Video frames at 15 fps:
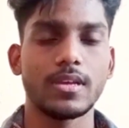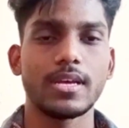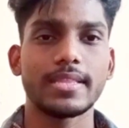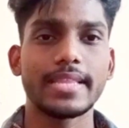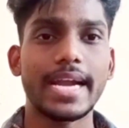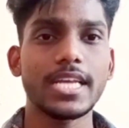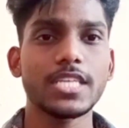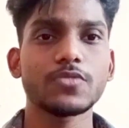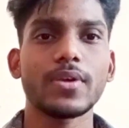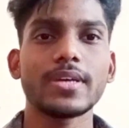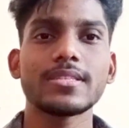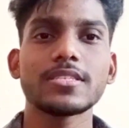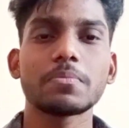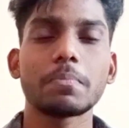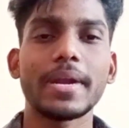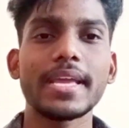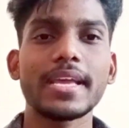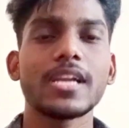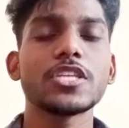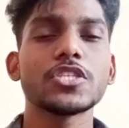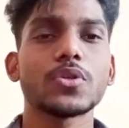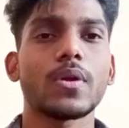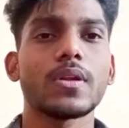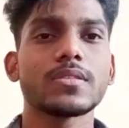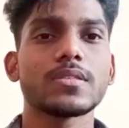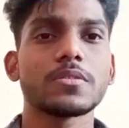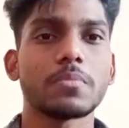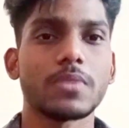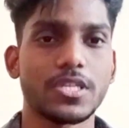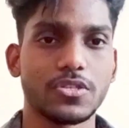दैट इज वाई दिस मेडिकल इंश्योरेंस इज
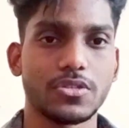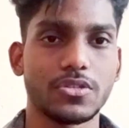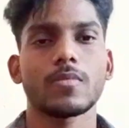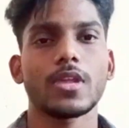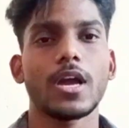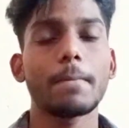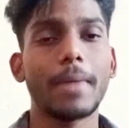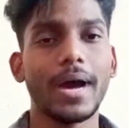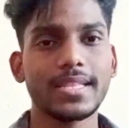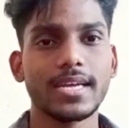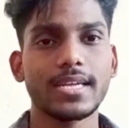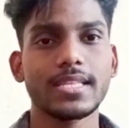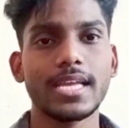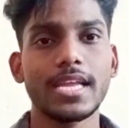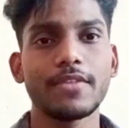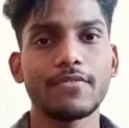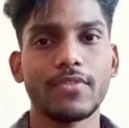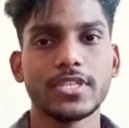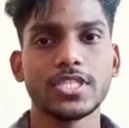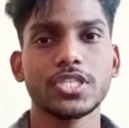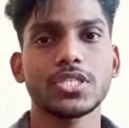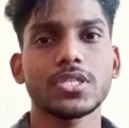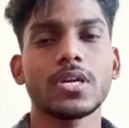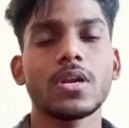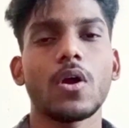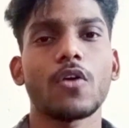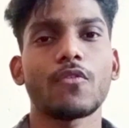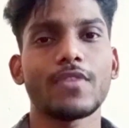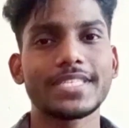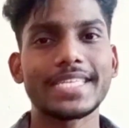मस्ट अब बात करते हैं इंफ्रास्ट्रक्चर और
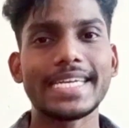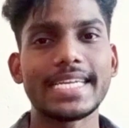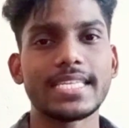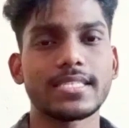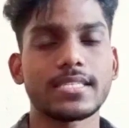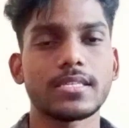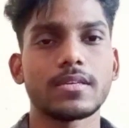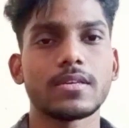फैसिलिटीज़